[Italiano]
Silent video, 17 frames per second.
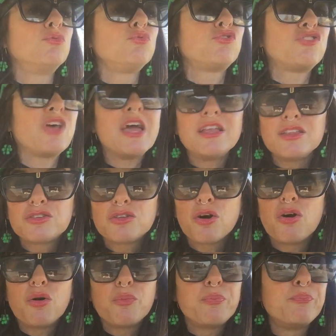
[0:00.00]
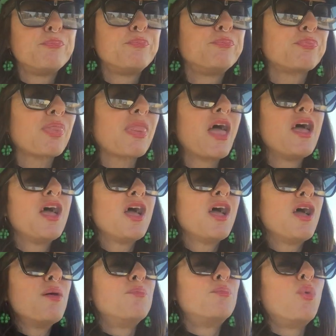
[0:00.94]
non sento
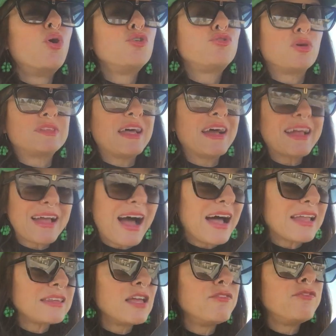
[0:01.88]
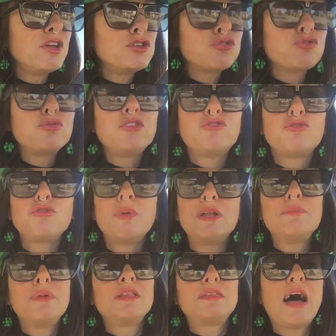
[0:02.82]
molto attaccata ai video sui disturbi
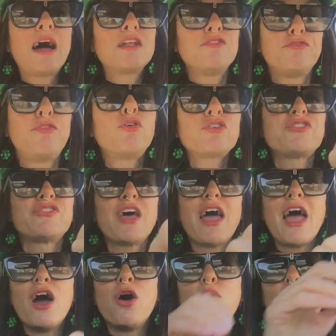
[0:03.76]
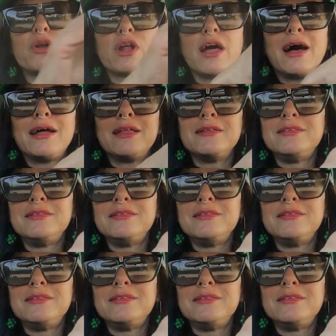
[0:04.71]
alimentari. Forse è ora